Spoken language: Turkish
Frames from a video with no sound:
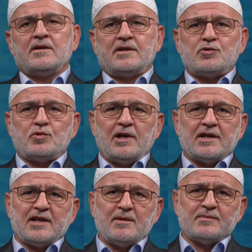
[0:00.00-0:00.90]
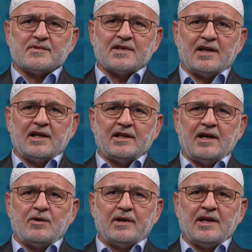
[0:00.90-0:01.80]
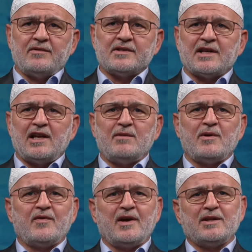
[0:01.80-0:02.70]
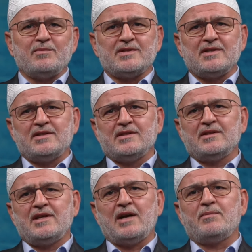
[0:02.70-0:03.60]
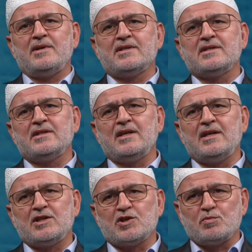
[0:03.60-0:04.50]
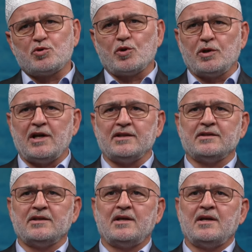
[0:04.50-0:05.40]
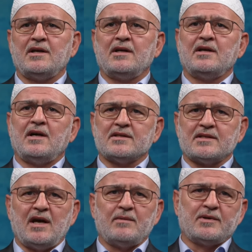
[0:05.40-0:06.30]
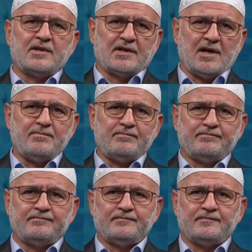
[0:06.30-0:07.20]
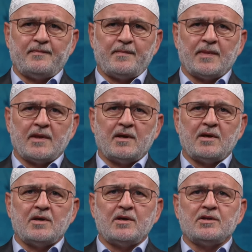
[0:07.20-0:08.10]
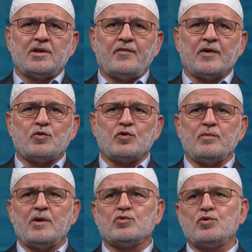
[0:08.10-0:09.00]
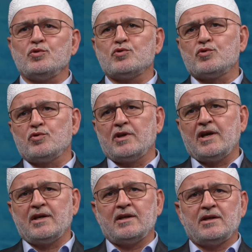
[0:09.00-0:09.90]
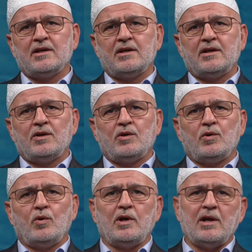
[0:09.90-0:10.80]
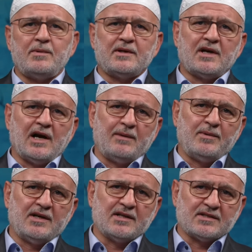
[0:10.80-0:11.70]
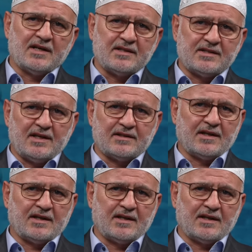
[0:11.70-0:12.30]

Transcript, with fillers: Resul-i Ekrem sallallahu aleyhi ve sellem Efendimizin terbiyesinde yetişmiş olan ashab-ı kiram, tefekkürü mevt konusunda öyle bir kalbi hassasiyet